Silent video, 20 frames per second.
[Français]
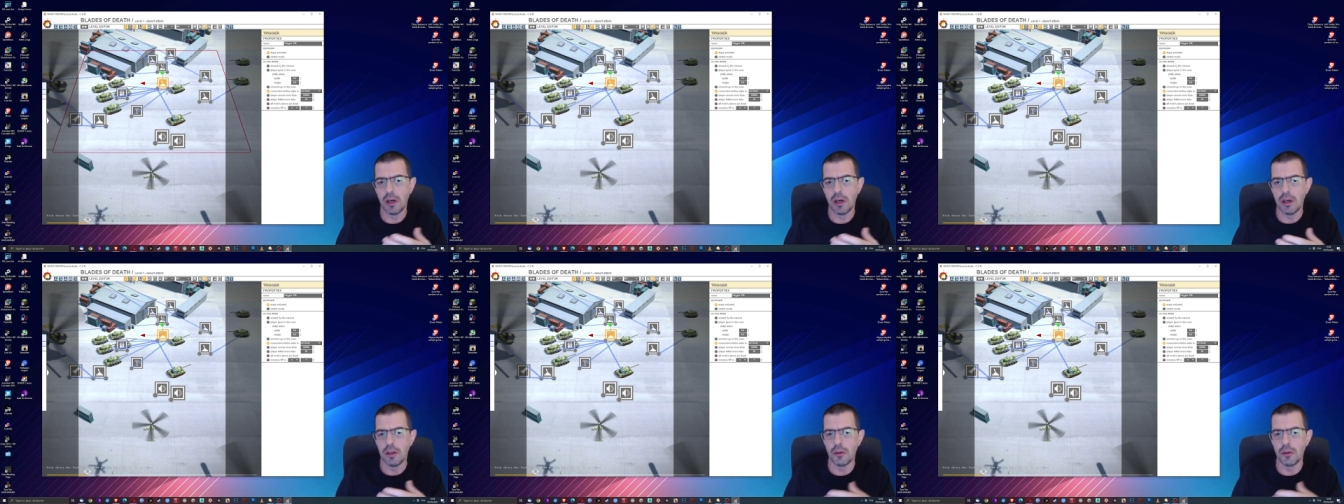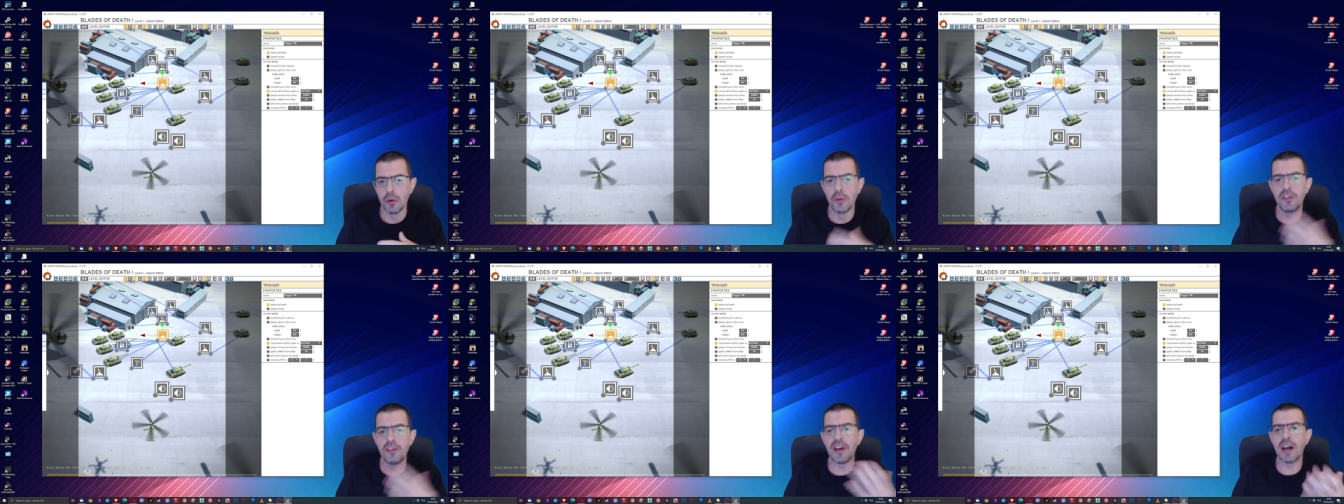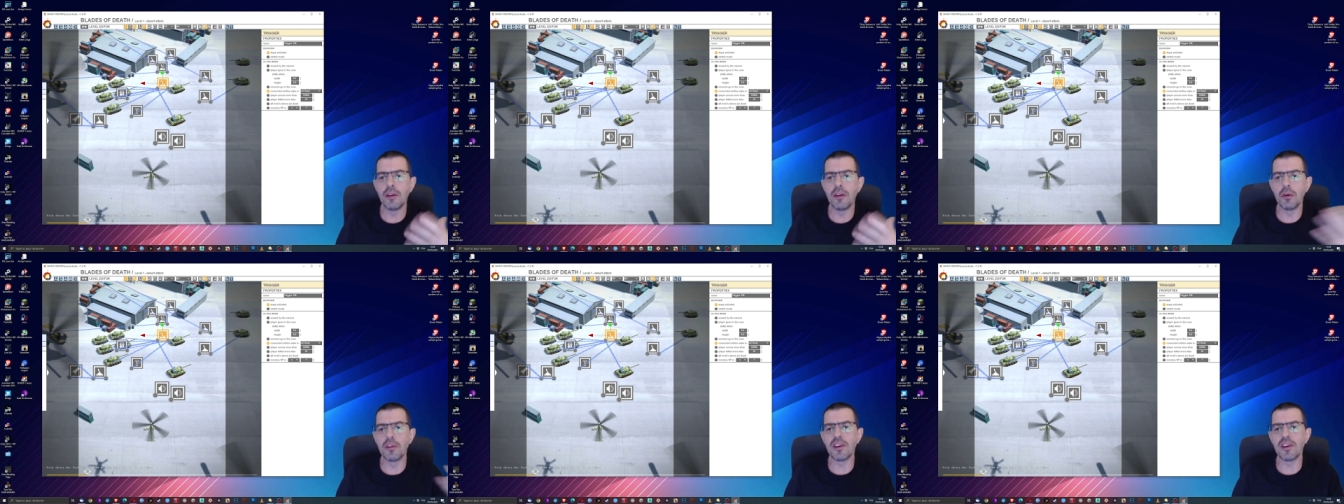de tas
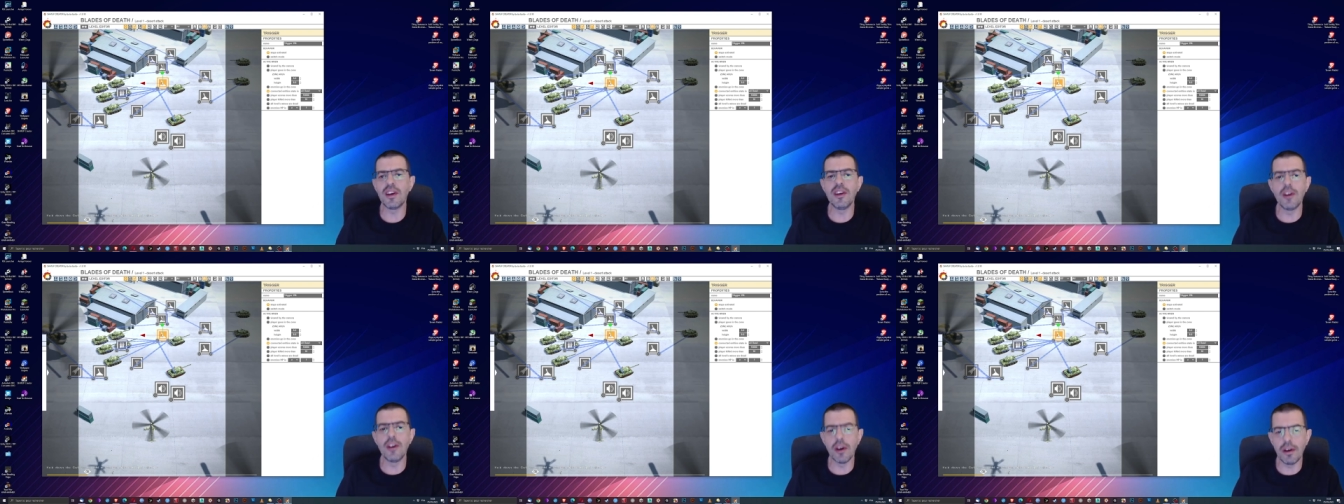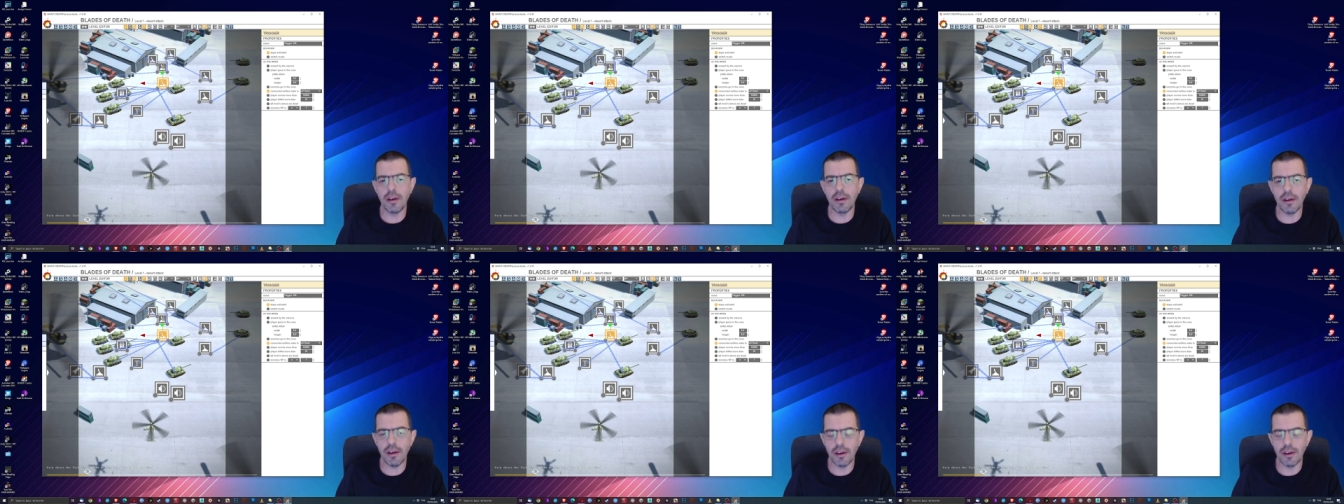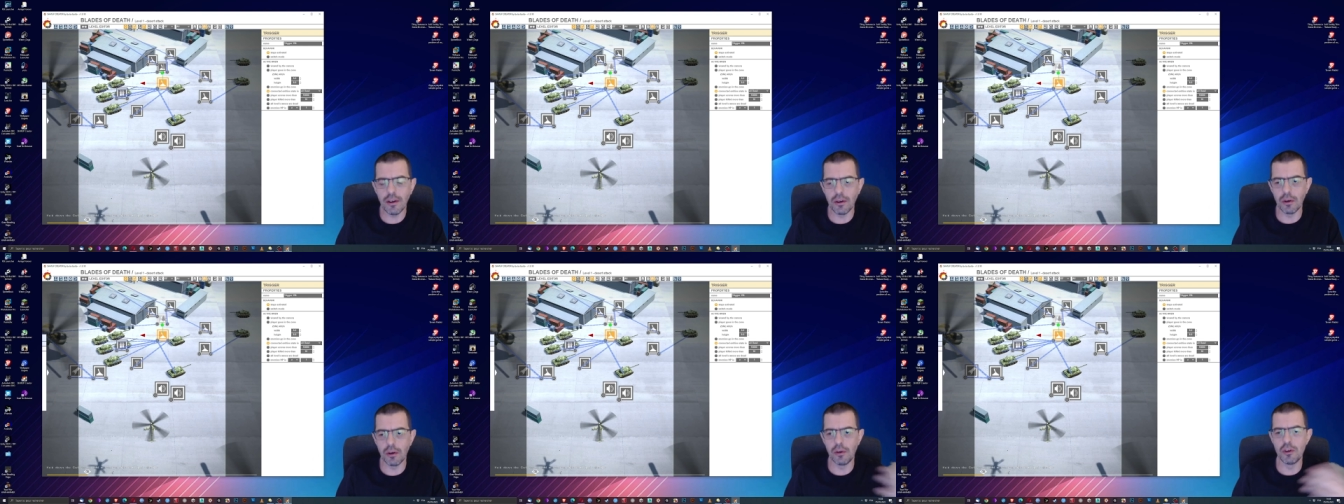de triggers
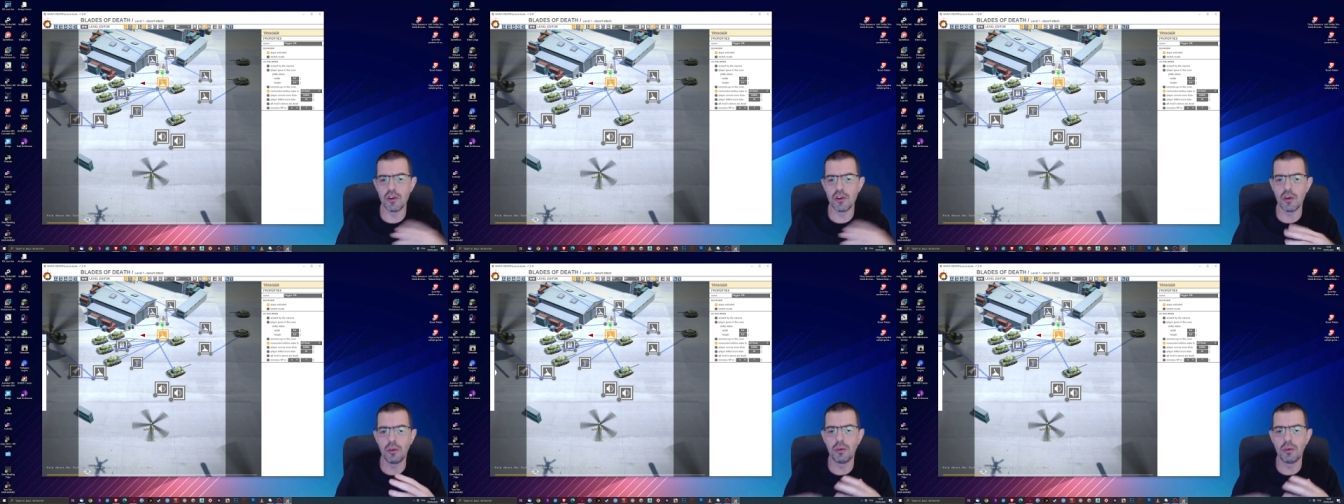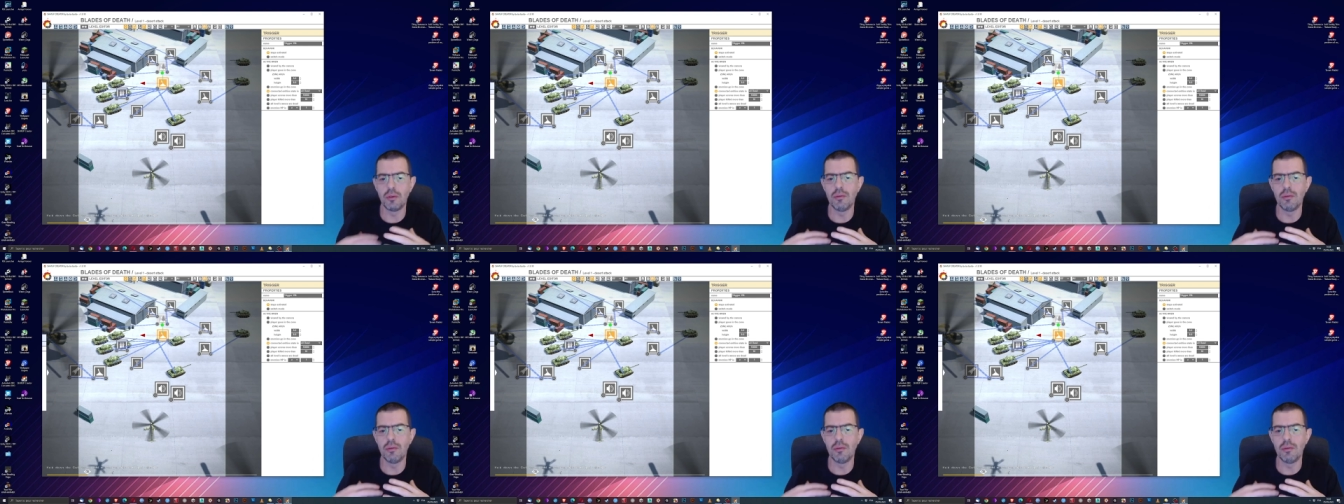que le...